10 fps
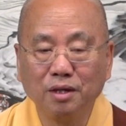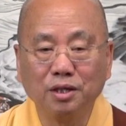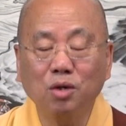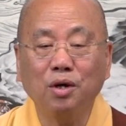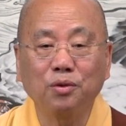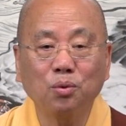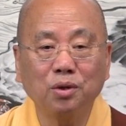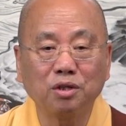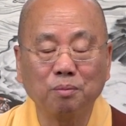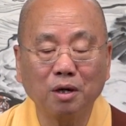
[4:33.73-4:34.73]
有很多
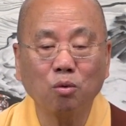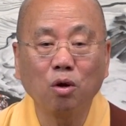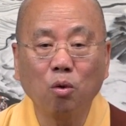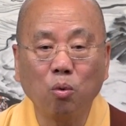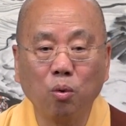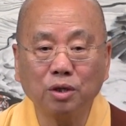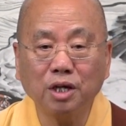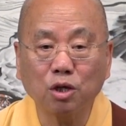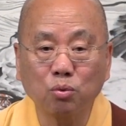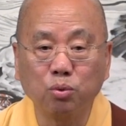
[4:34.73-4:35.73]
人怎么？活
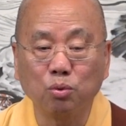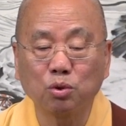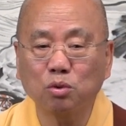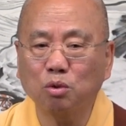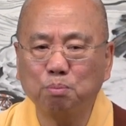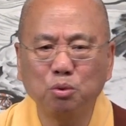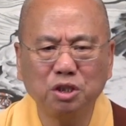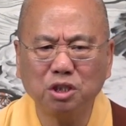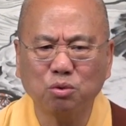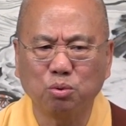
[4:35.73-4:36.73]
在苦中都不
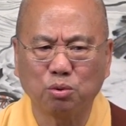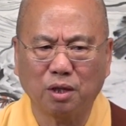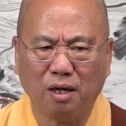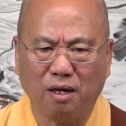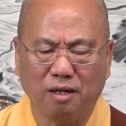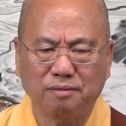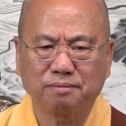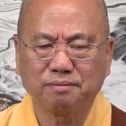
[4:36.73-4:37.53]
知苦的，